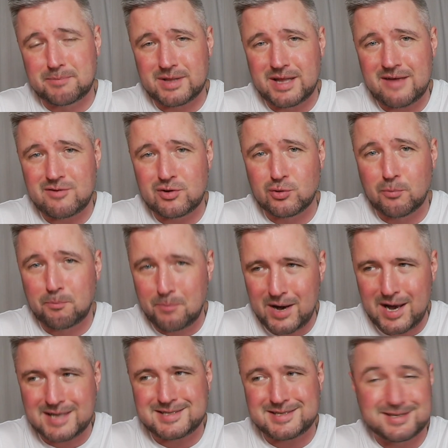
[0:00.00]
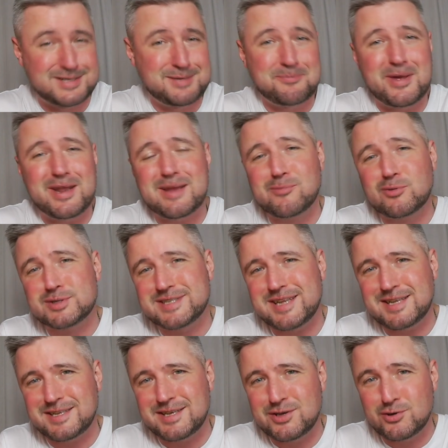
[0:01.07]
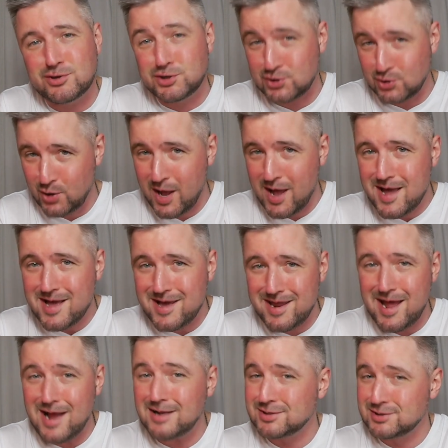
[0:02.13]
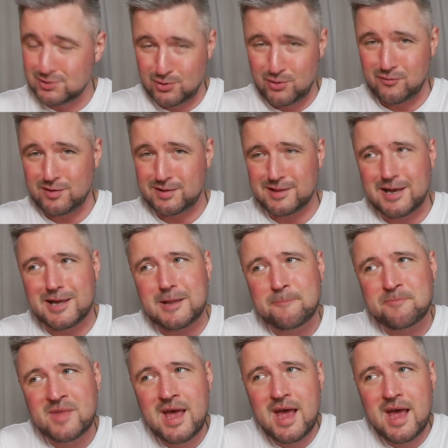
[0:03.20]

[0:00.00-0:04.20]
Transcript: половину партии. Теперь ему, кстати, ее еще и реализовывать надо.